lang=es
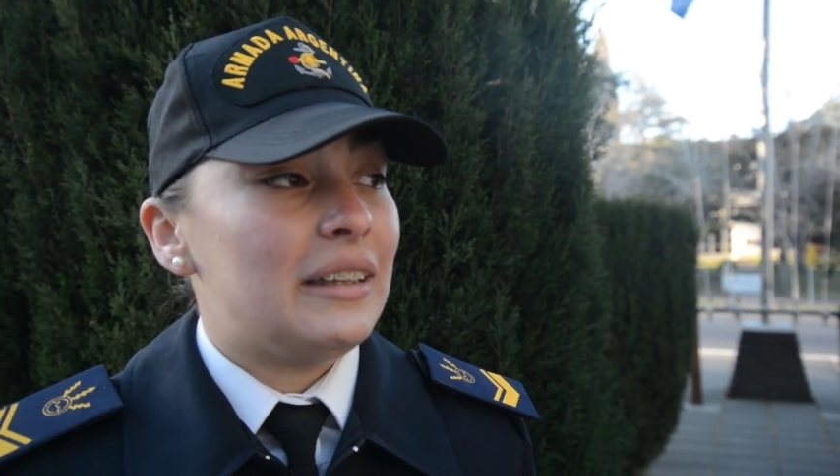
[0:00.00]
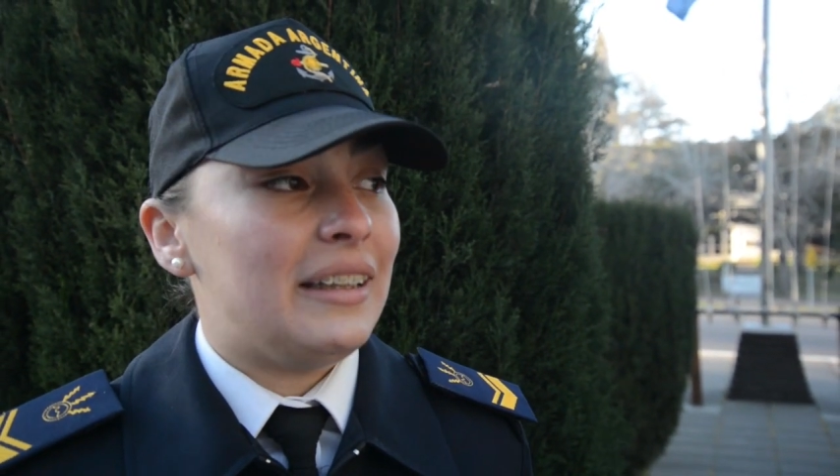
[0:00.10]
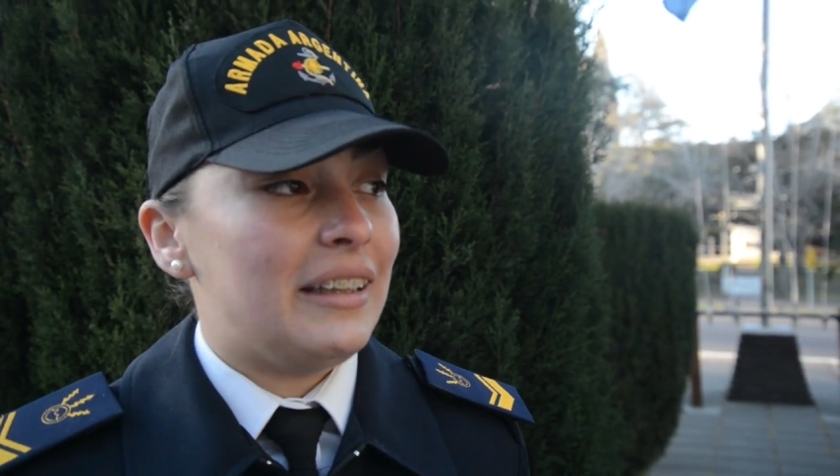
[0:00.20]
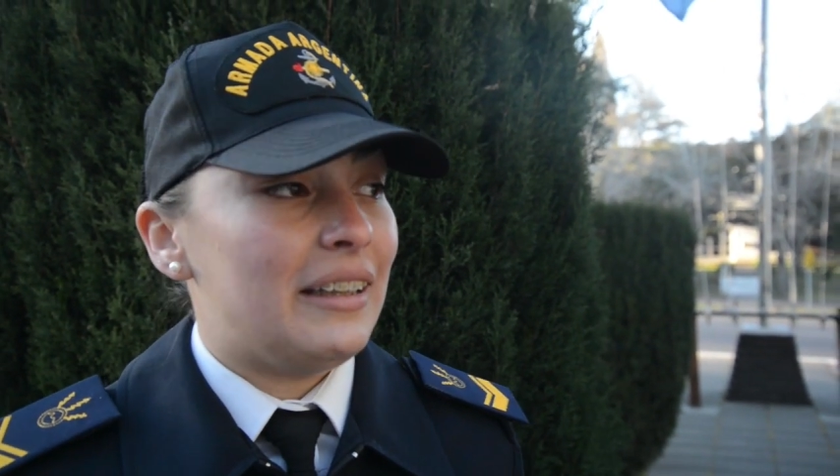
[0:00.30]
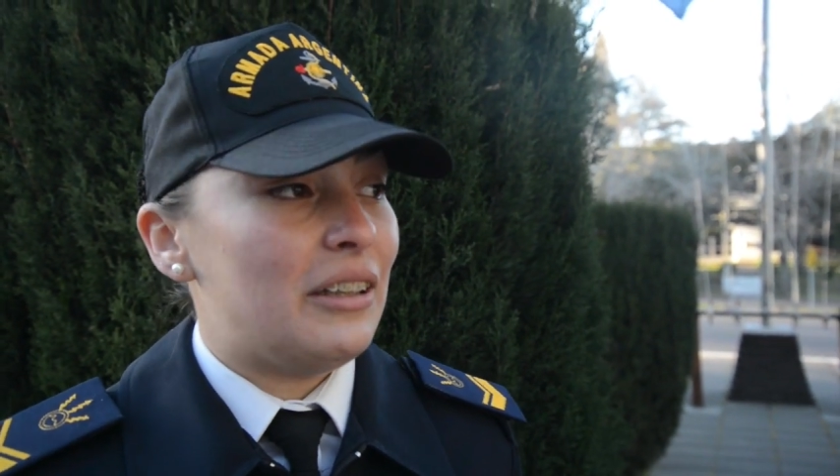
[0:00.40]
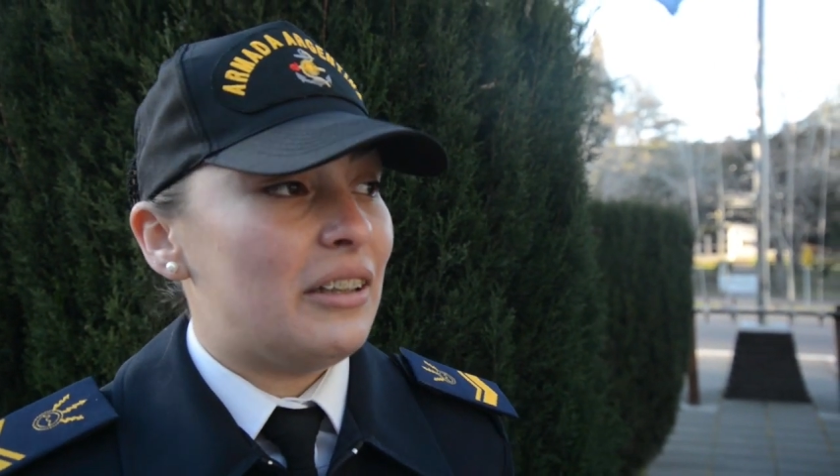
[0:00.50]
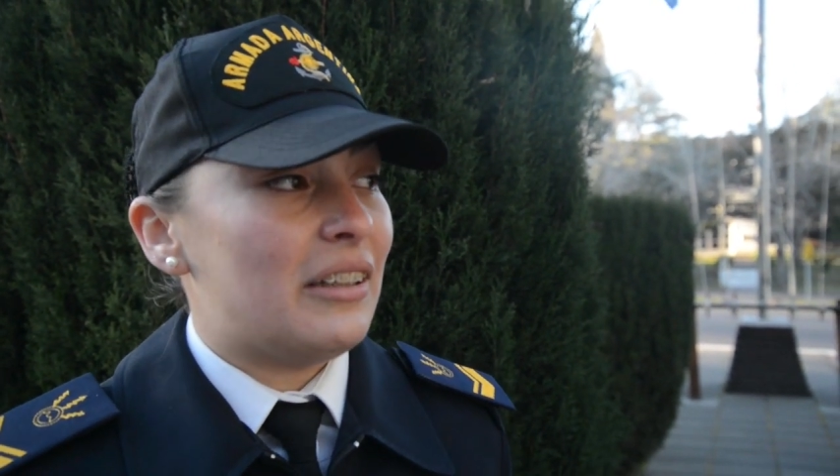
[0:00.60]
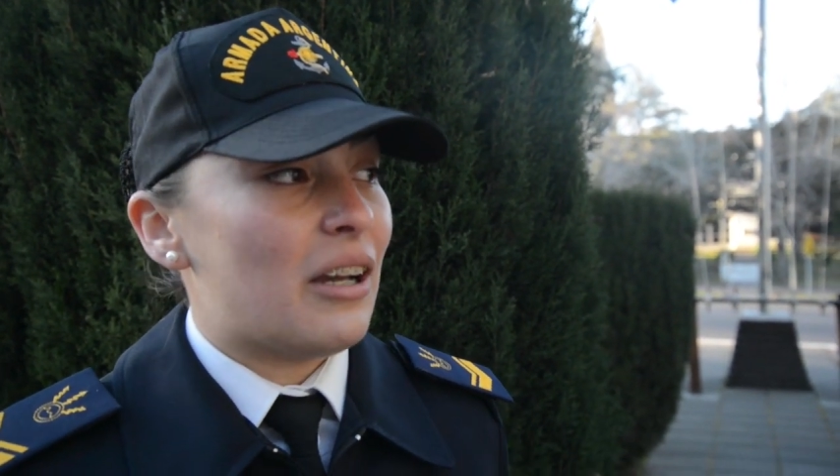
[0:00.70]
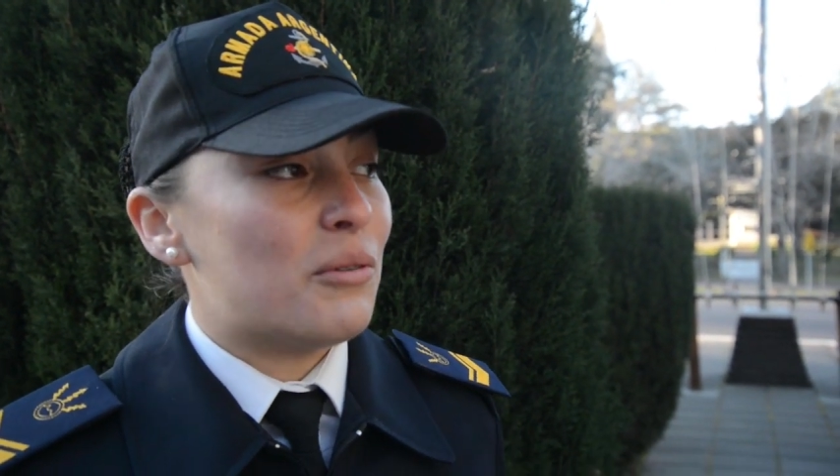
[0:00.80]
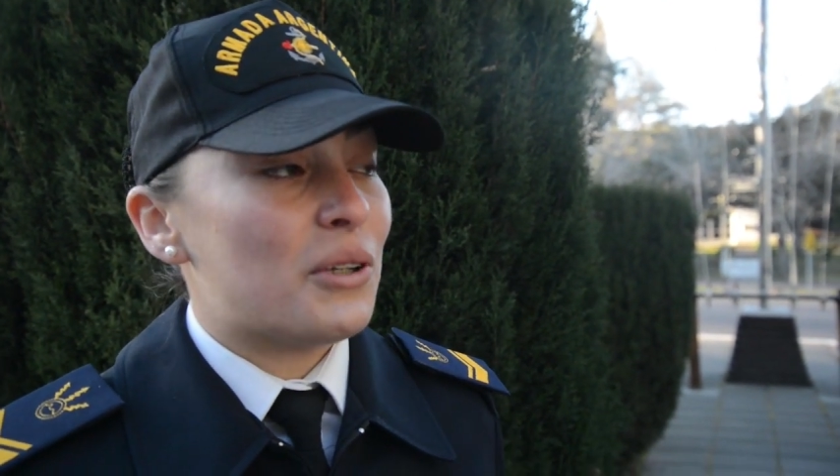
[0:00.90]

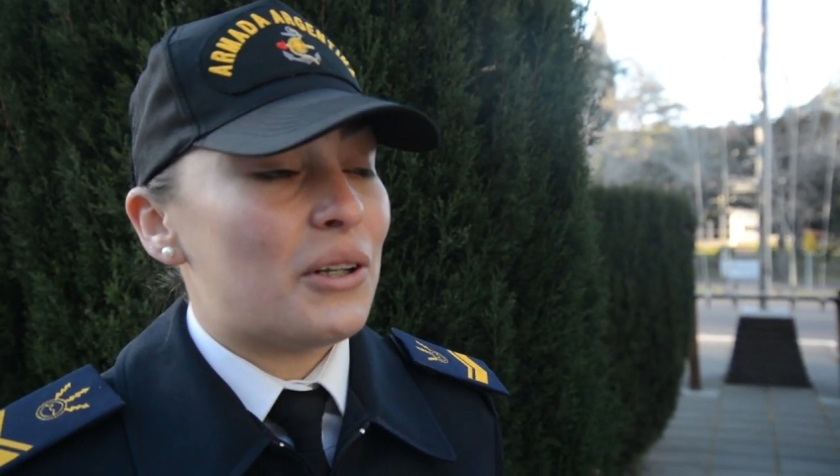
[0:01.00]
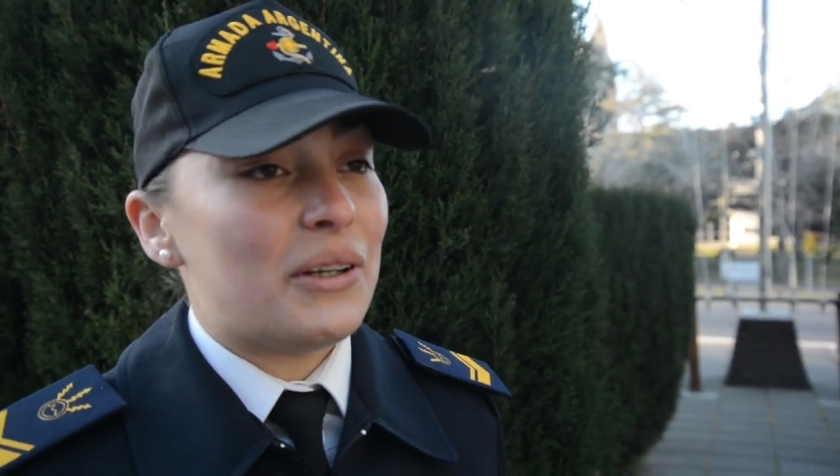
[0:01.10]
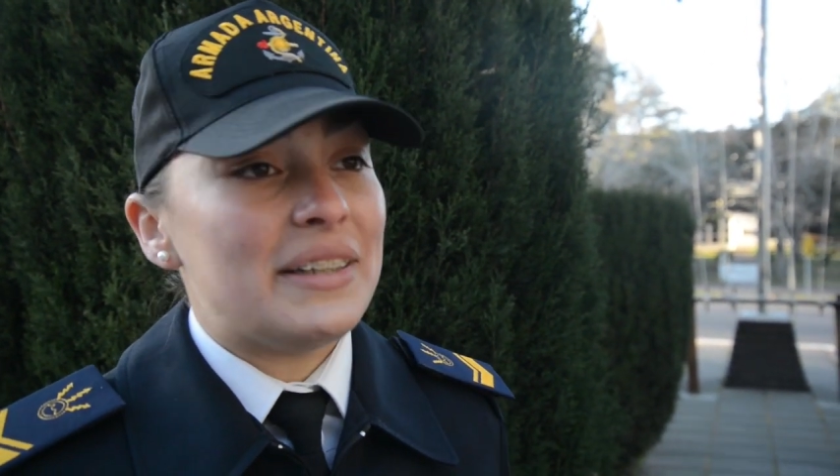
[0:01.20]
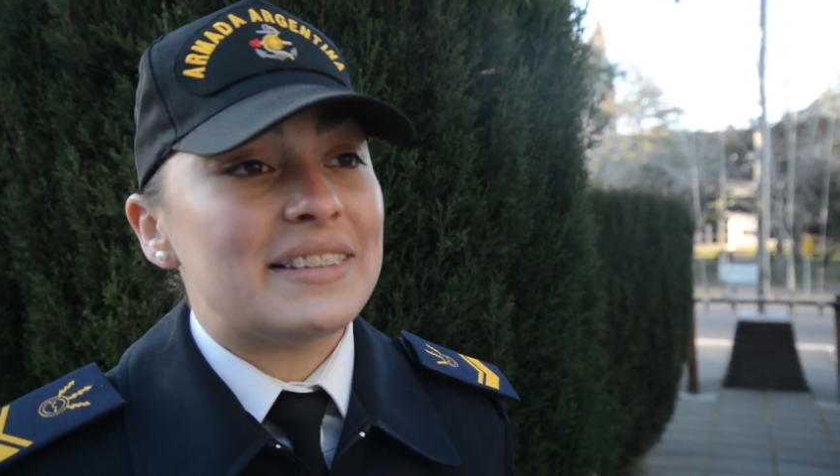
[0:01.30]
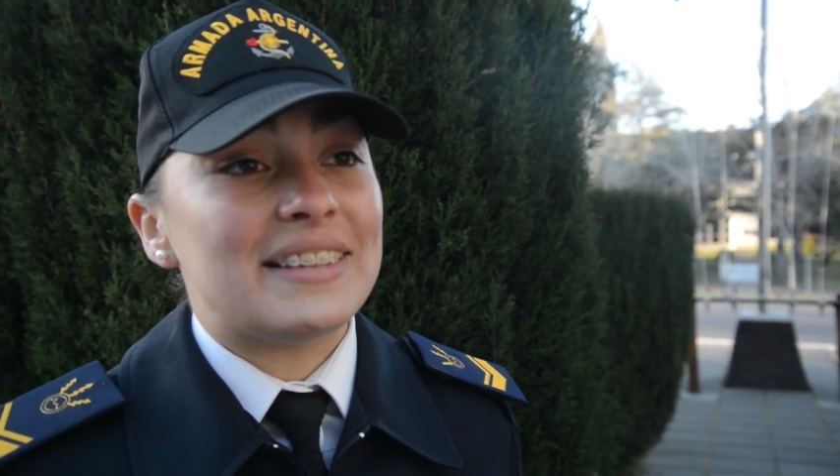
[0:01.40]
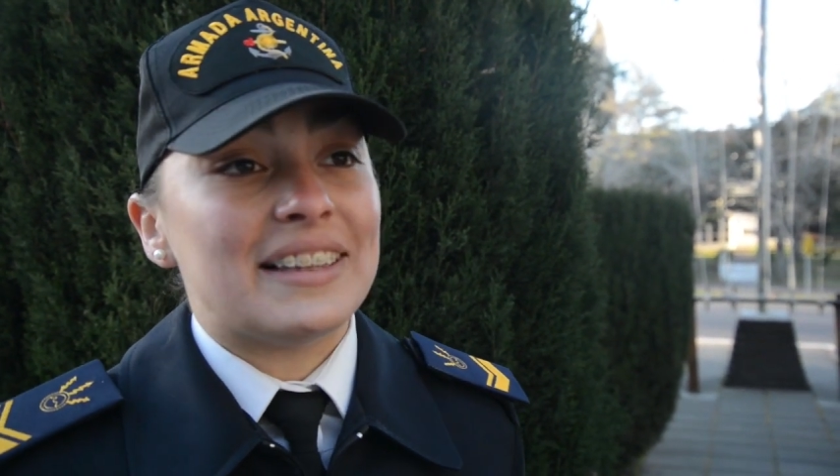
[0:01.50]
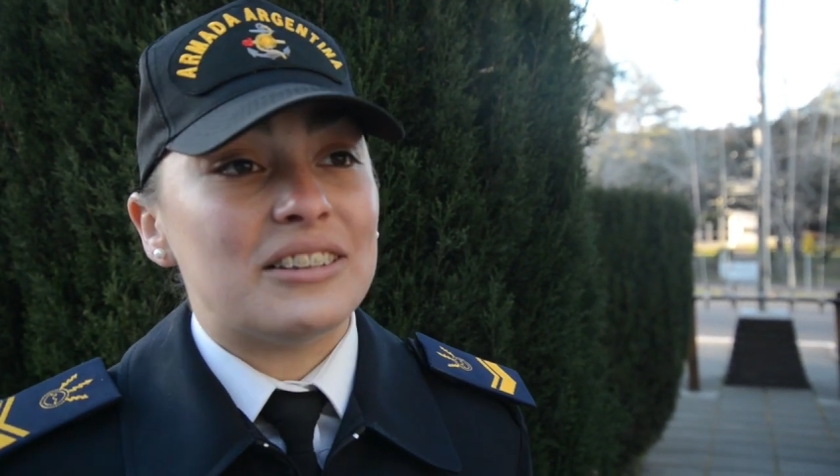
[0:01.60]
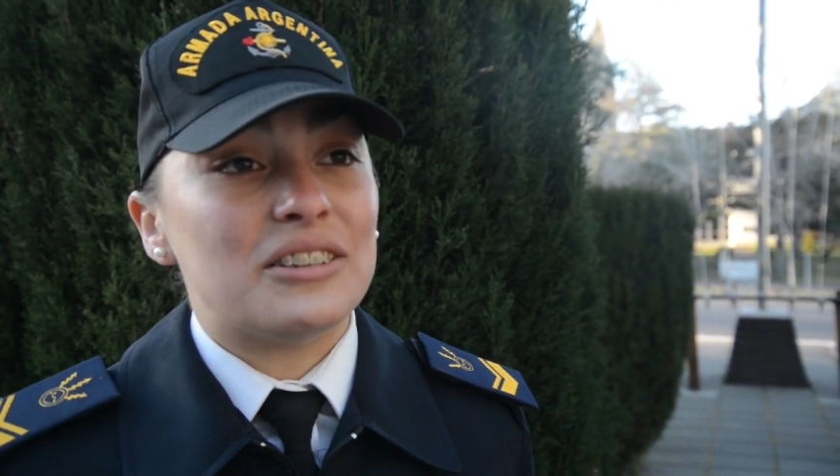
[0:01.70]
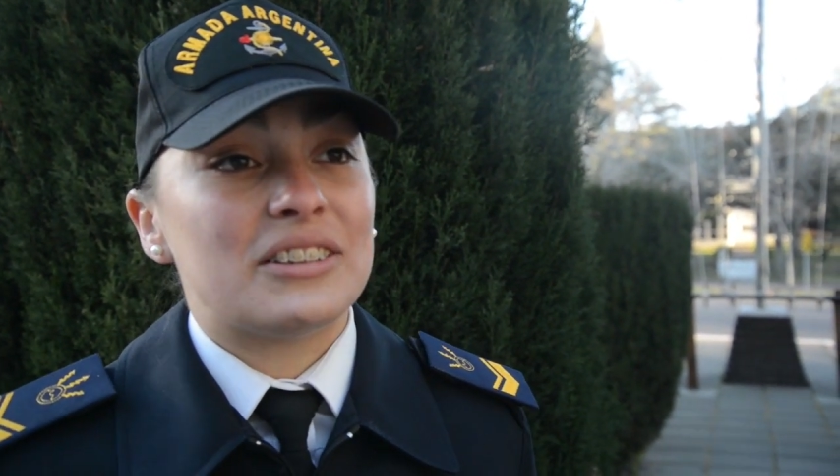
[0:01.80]
y a uno lo insta, ¿no?